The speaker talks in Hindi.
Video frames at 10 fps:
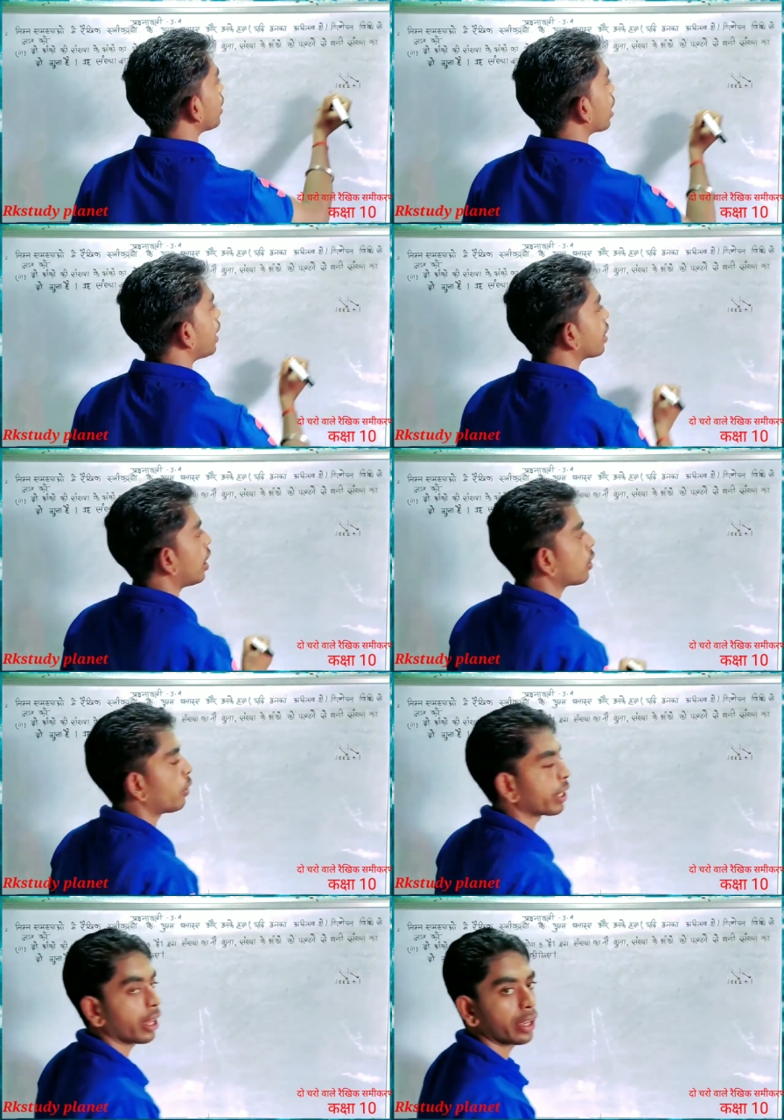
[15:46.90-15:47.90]
इकाई कांक
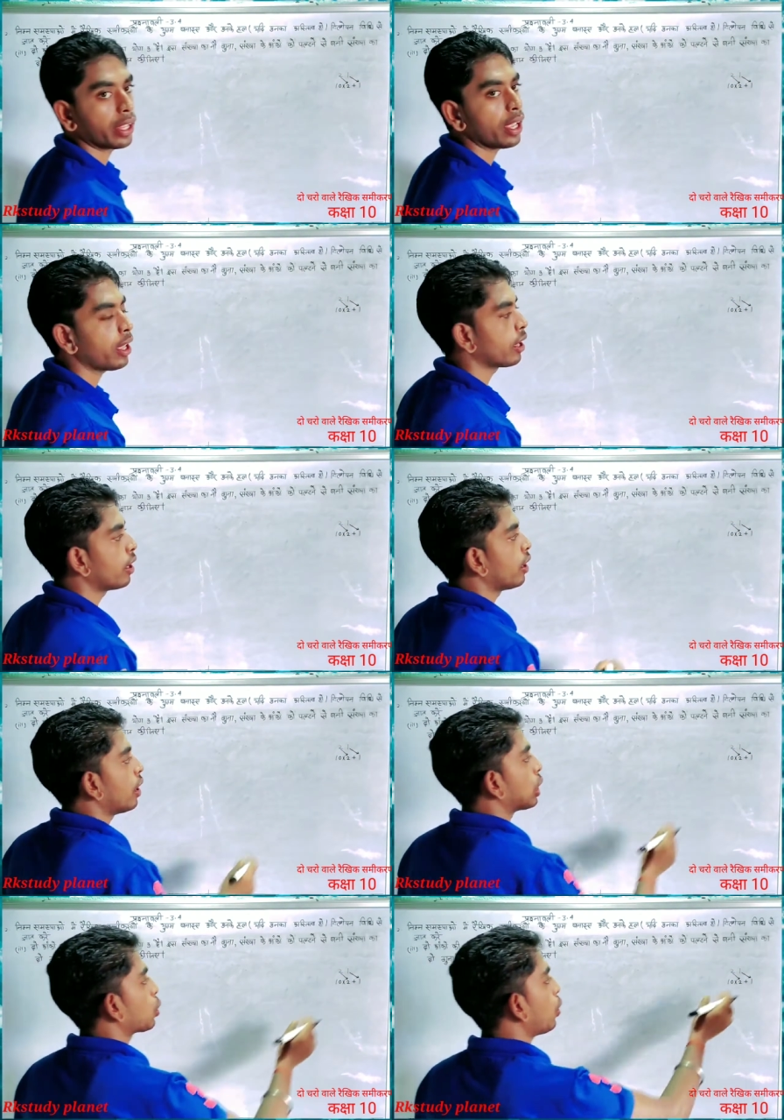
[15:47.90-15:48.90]
हो गया ठीक है
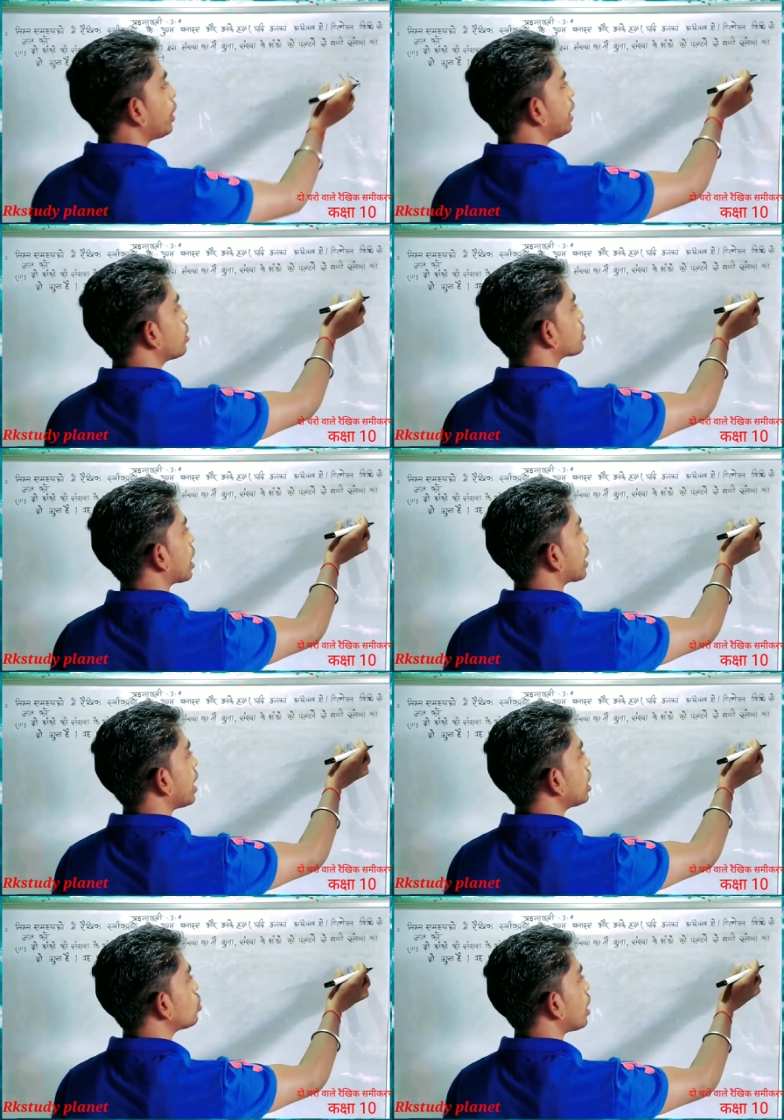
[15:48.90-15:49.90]
तो ये
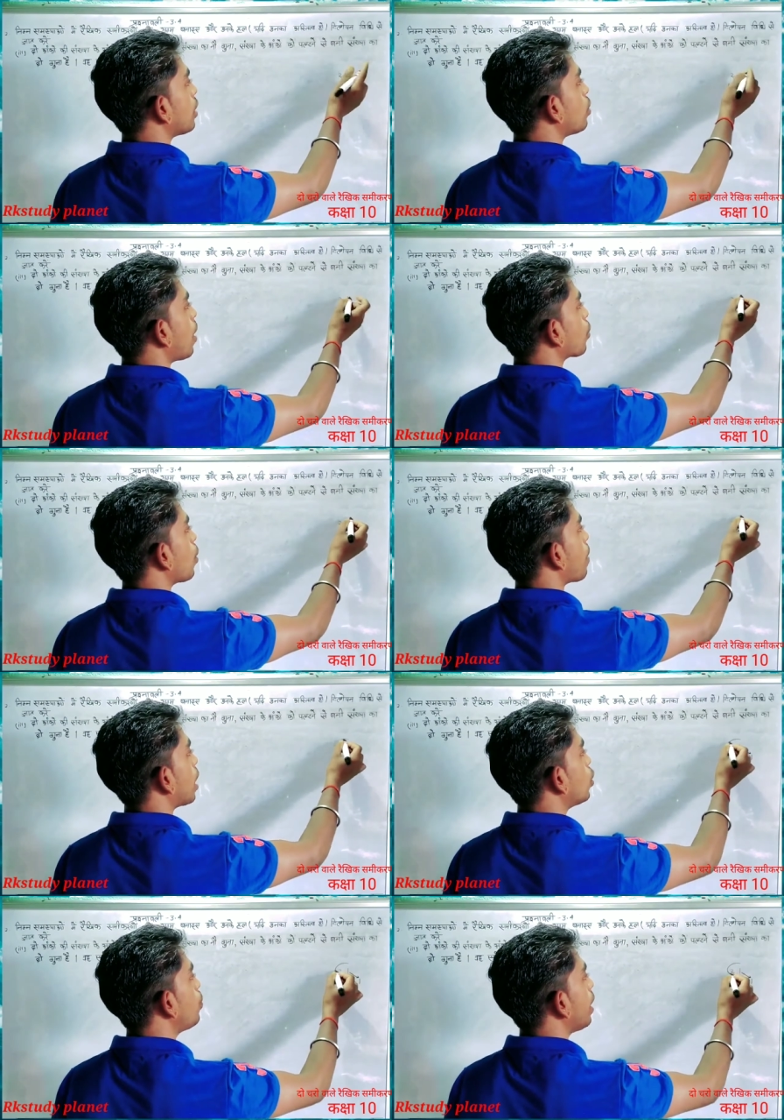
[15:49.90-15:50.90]
संख्या जो है वो हमको
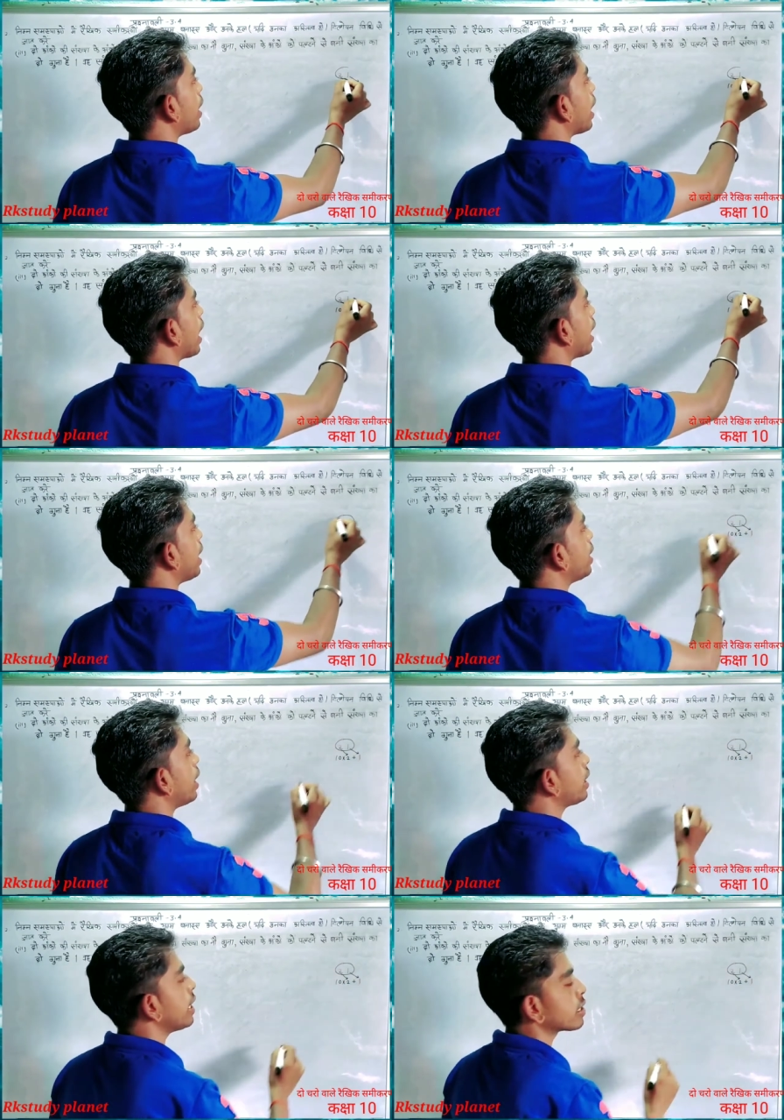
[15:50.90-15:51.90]
मालूम है ही
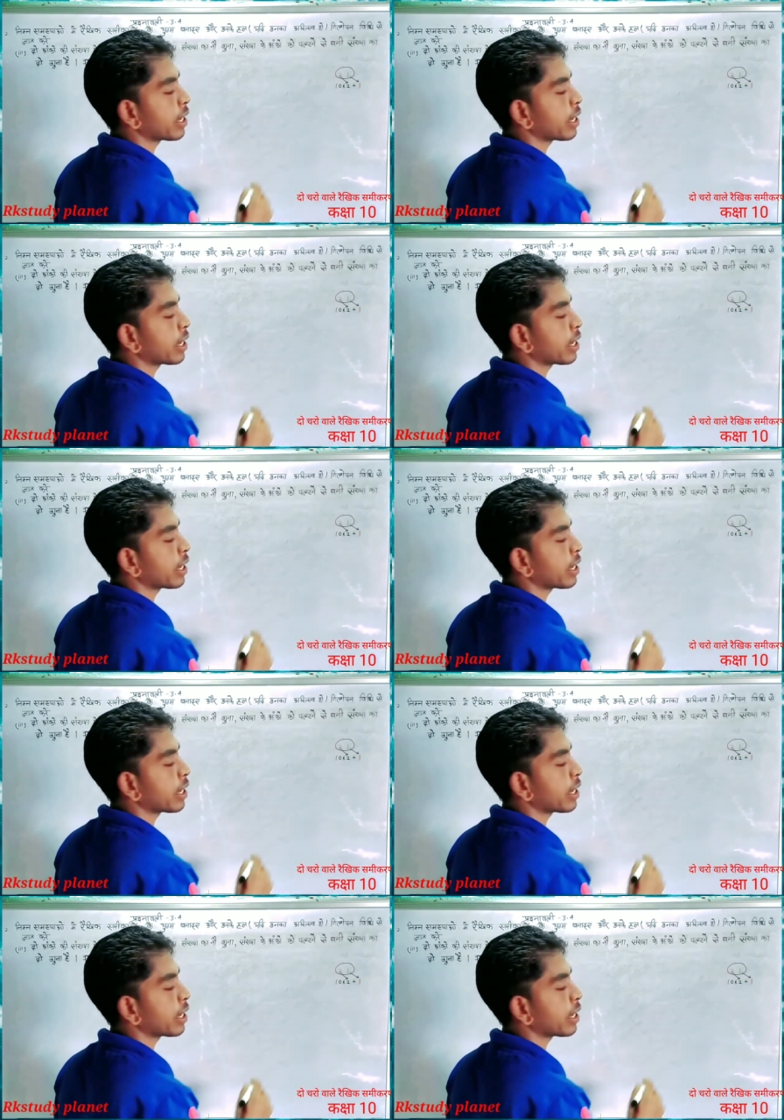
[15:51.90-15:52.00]
नहीं कि ये